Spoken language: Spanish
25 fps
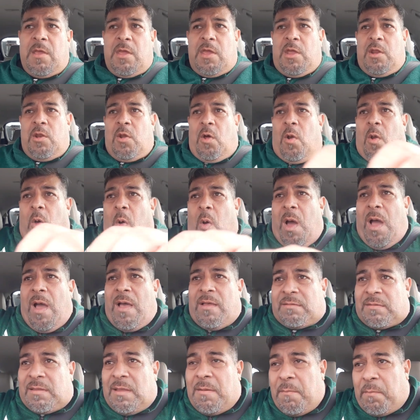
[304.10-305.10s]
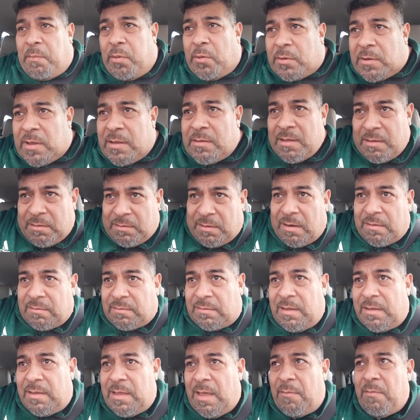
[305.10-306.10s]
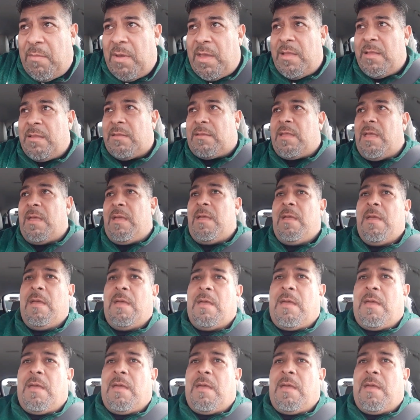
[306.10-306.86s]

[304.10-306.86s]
Y no lo hacen porque desgraciadamente